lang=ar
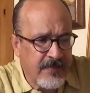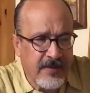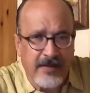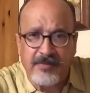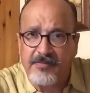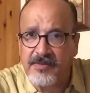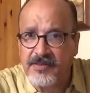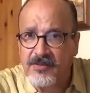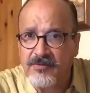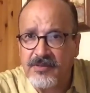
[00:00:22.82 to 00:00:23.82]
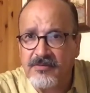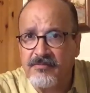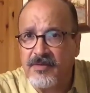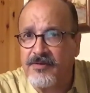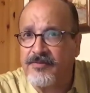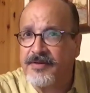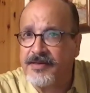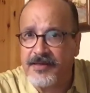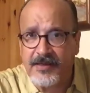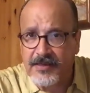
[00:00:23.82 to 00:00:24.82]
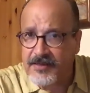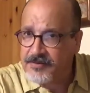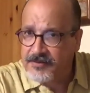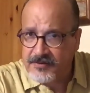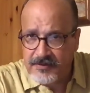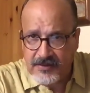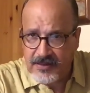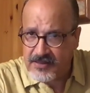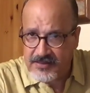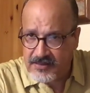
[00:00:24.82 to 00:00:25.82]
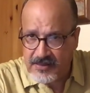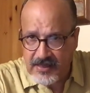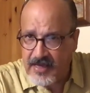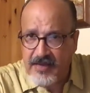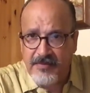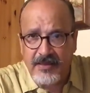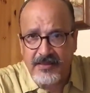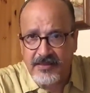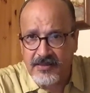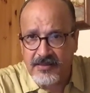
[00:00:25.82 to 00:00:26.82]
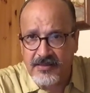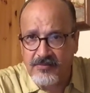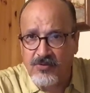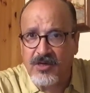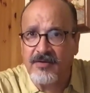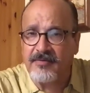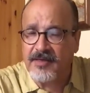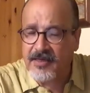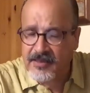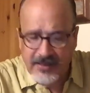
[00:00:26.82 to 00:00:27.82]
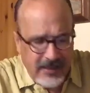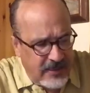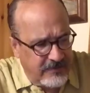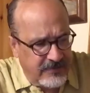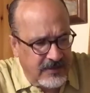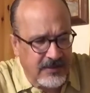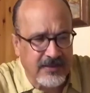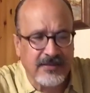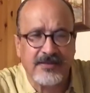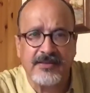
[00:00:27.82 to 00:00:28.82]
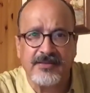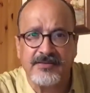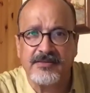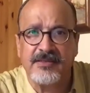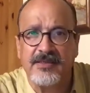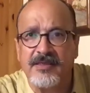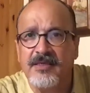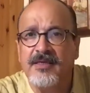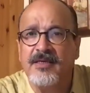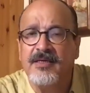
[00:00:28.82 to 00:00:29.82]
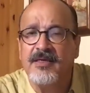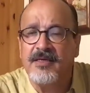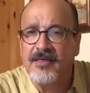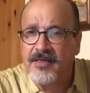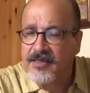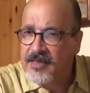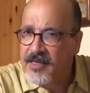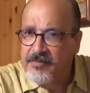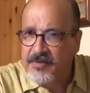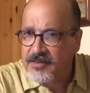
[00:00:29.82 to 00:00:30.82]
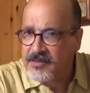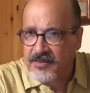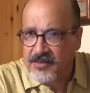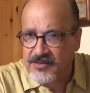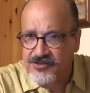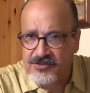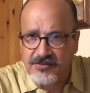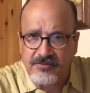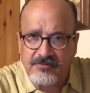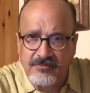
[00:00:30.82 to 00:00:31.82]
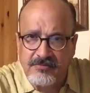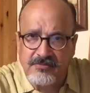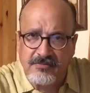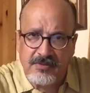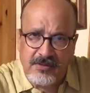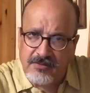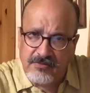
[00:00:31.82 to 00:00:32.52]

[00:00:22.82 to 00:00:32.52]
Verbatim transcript: حميد المهداوي ما هو لا لا, لا عميل ديال المخابرات لا عميل ديال الدي اس تي العميل ديال لاجيد انا